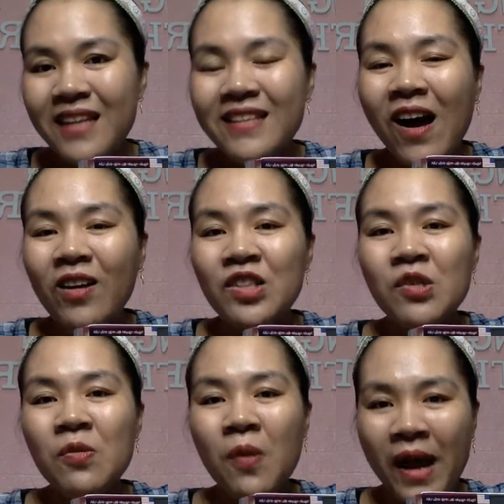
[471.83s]
Chọn
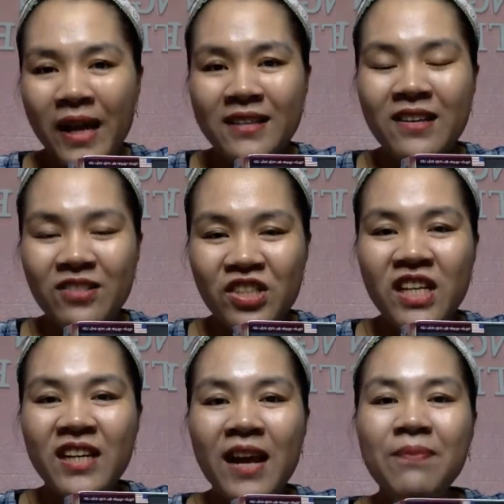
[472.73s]
sức khỏe, chọn
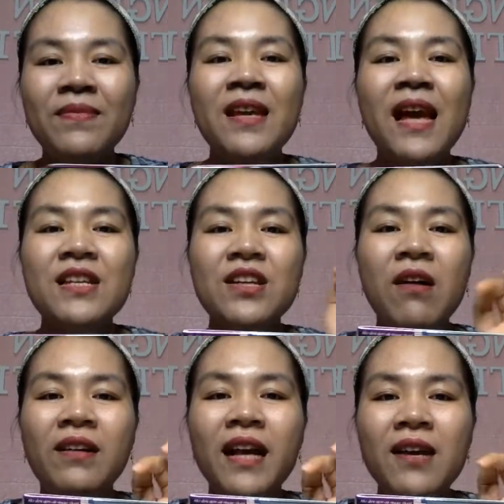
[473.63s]
sắc đẹp thì hãy
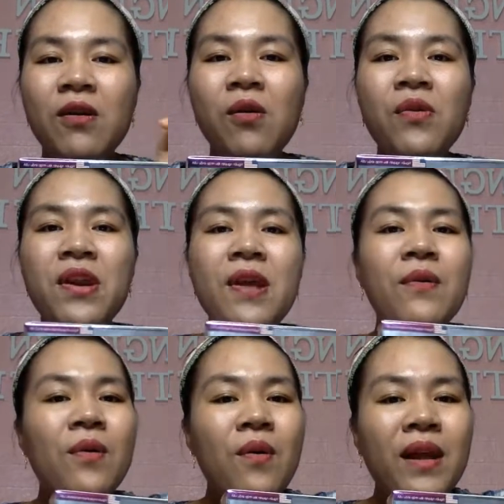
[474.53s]
chọn ngay Orinale
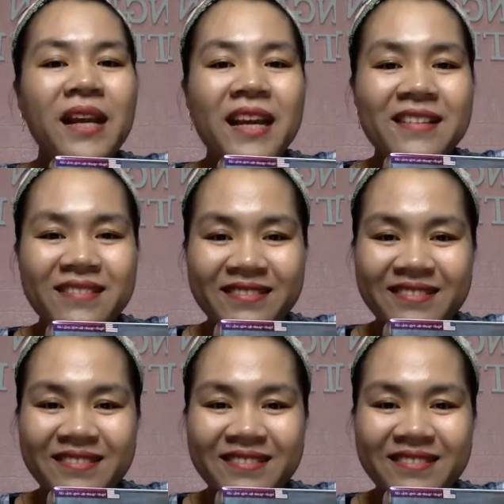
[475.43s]
Collagen.